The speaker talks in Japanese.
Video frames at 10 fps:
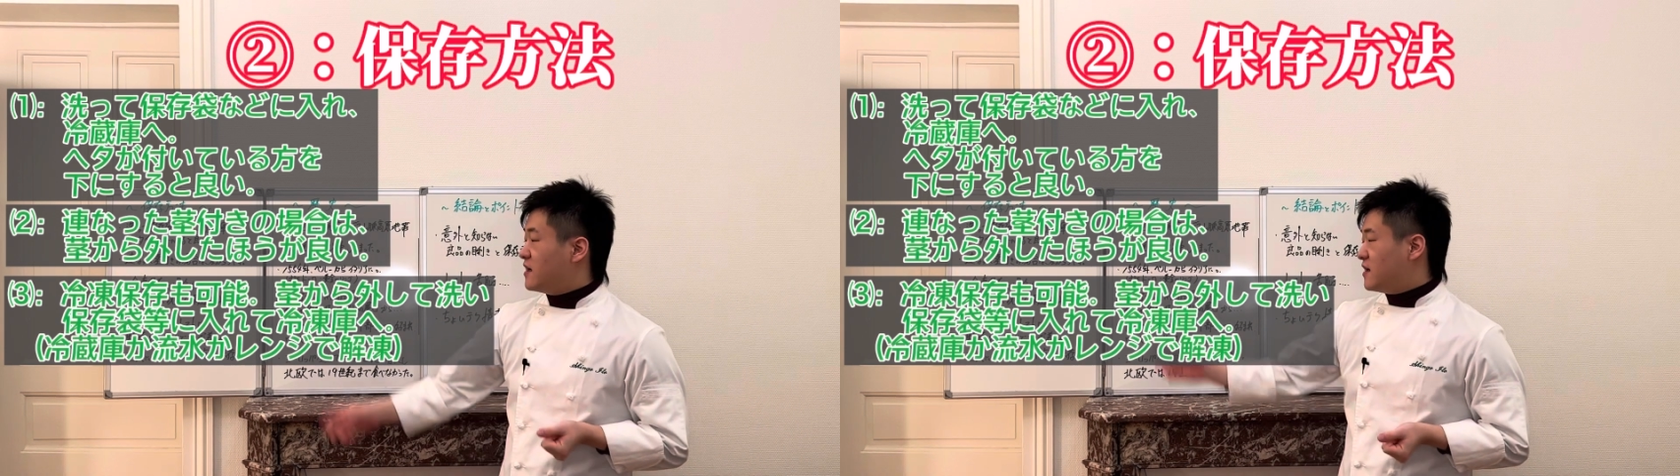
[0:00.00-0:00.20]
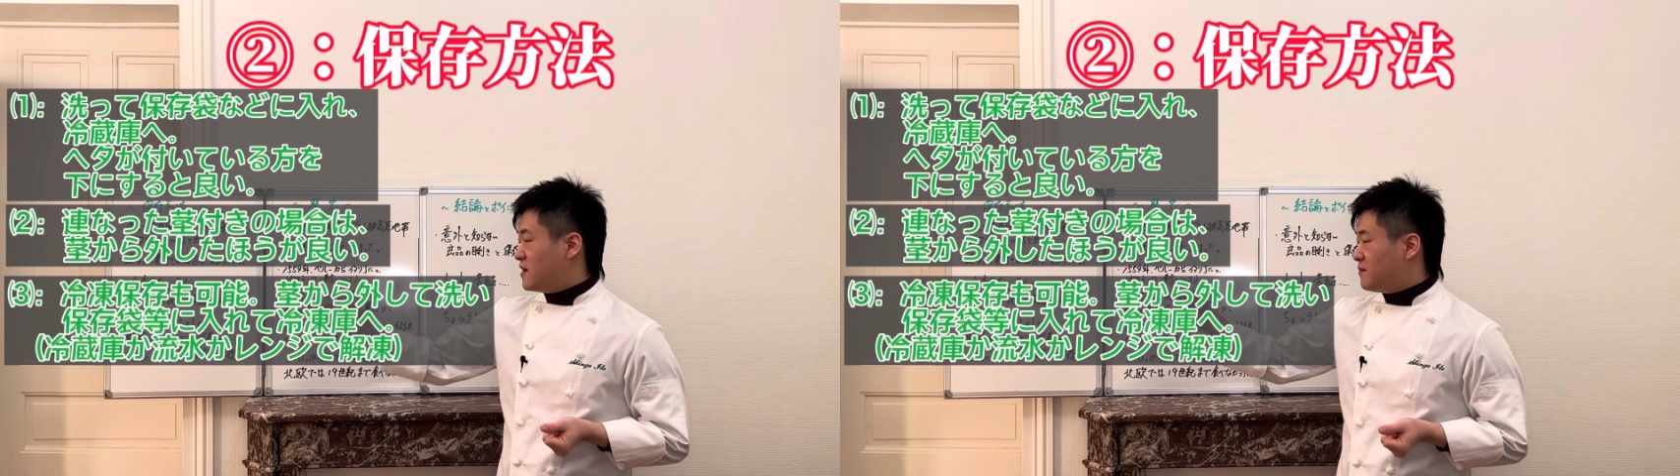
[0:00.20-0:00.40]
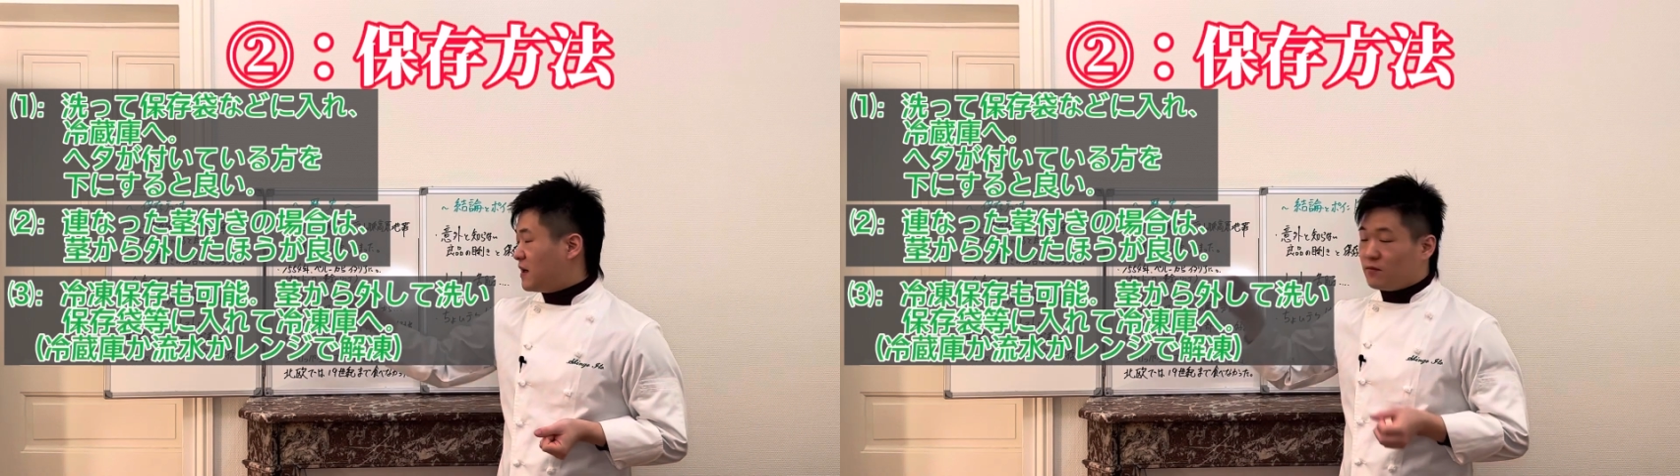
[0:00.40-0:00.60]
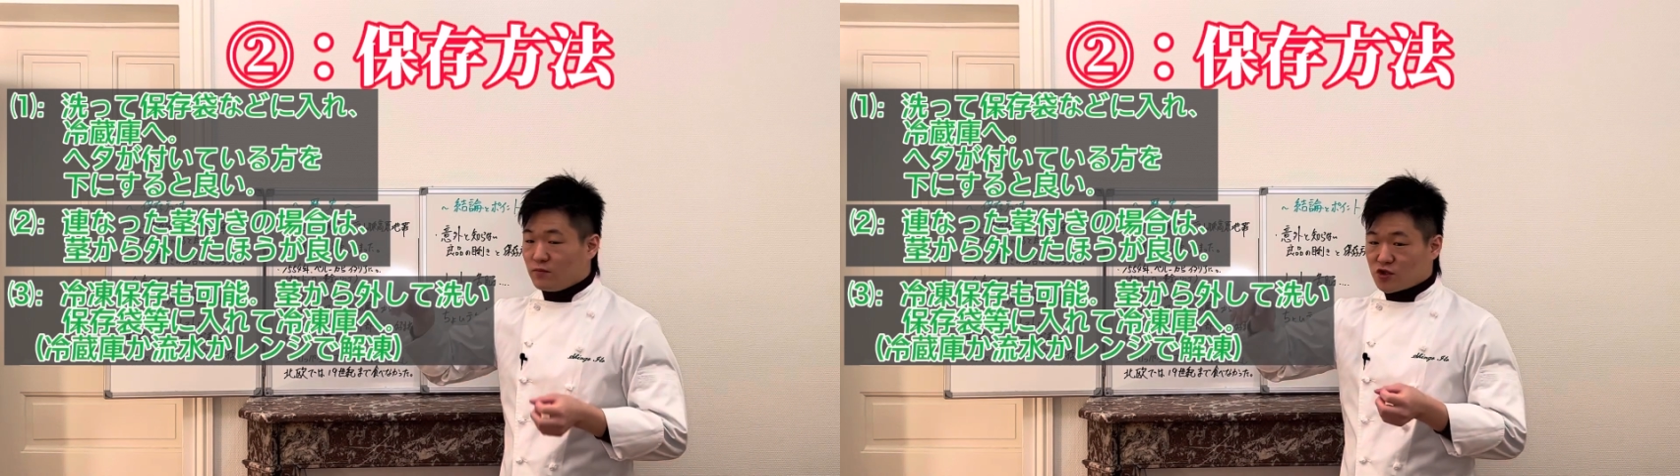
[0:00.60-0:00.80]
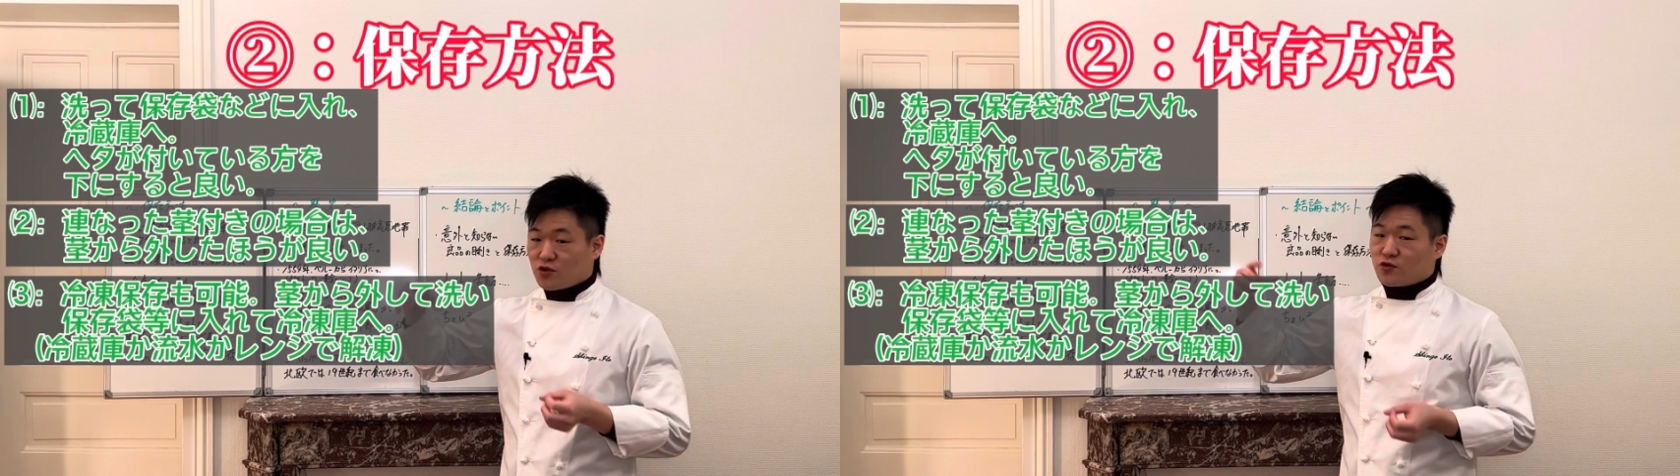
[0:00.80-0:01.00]
えー、ま
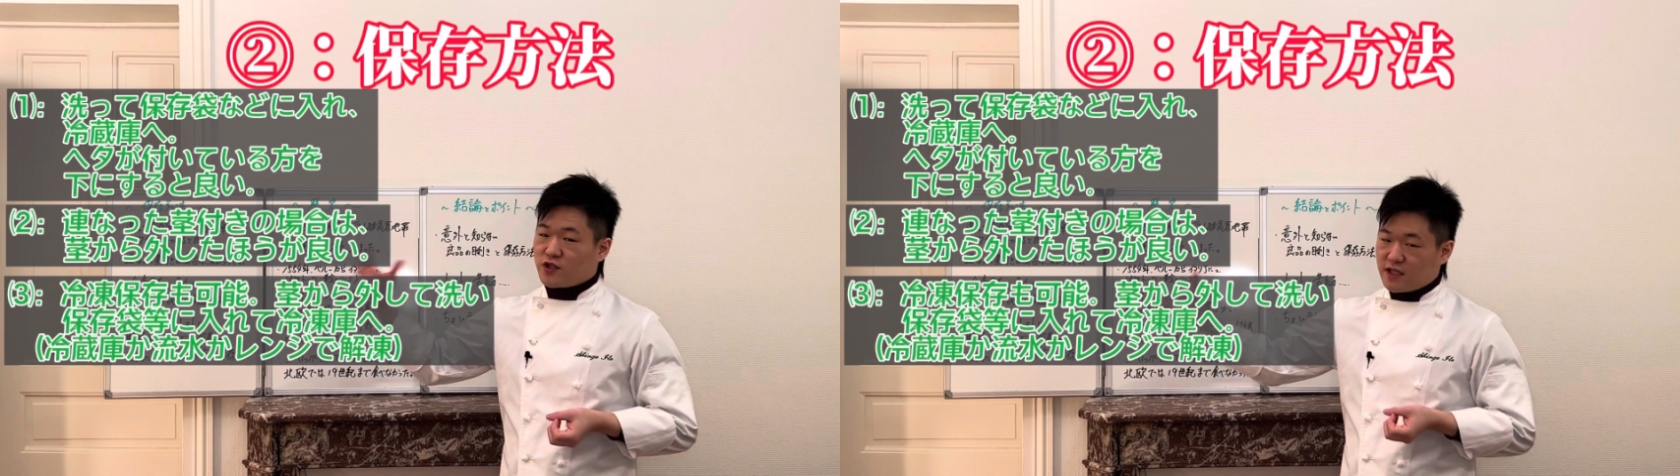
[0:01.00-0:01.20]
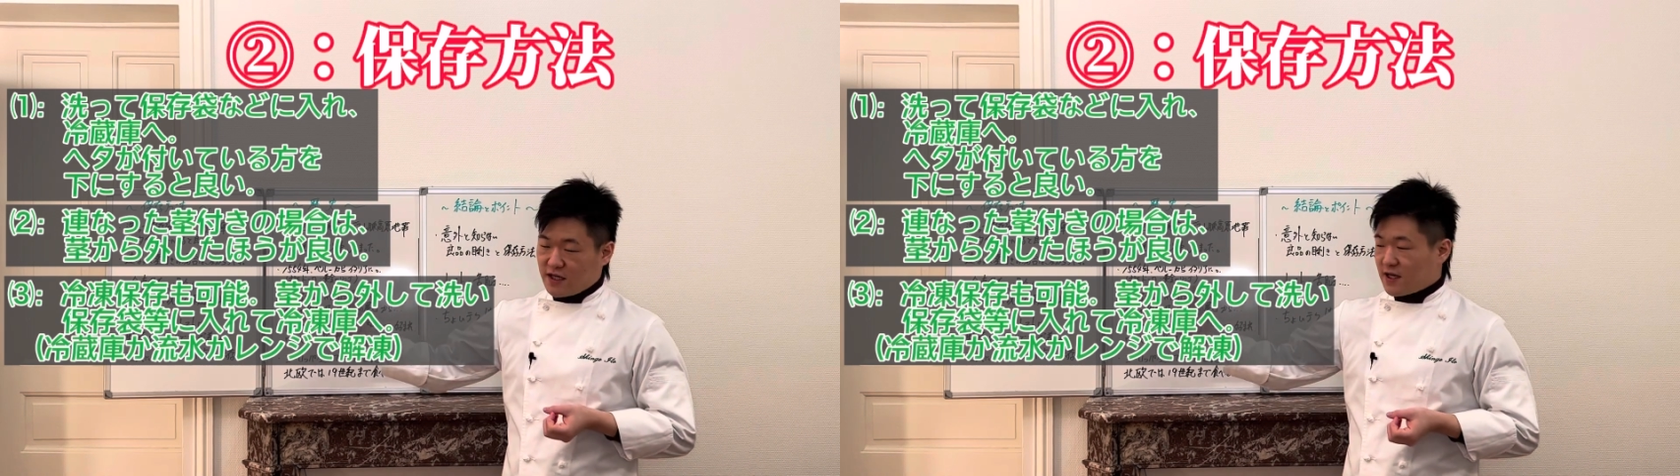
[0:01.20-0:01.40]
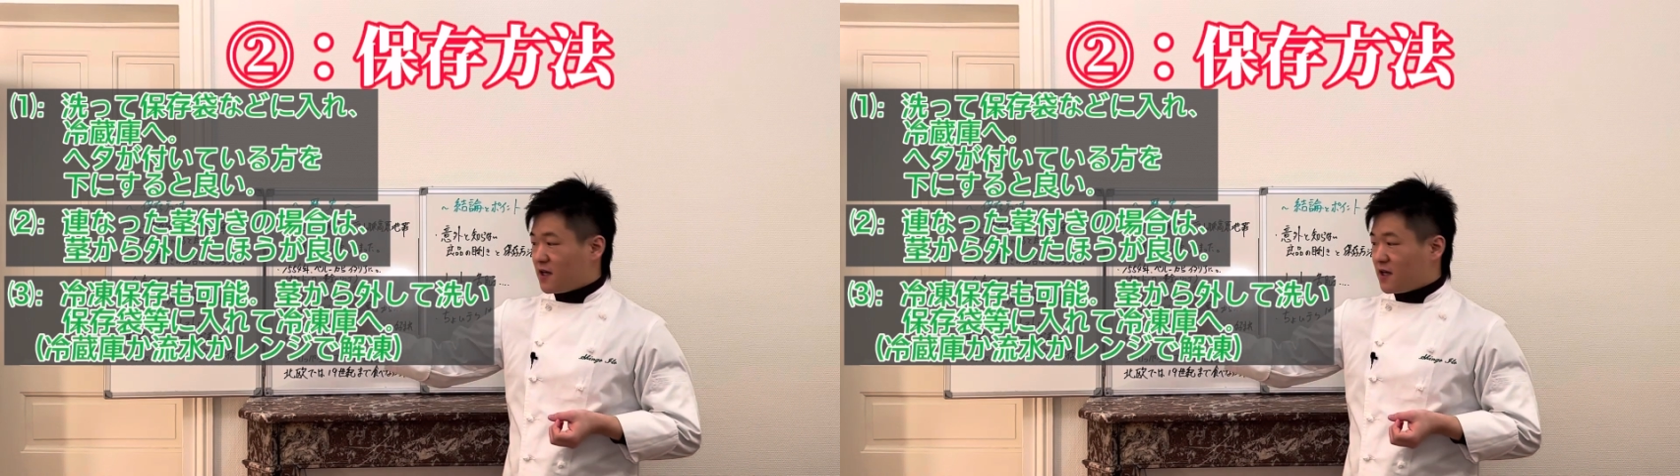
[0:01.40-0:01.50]
あ、もちろん茎か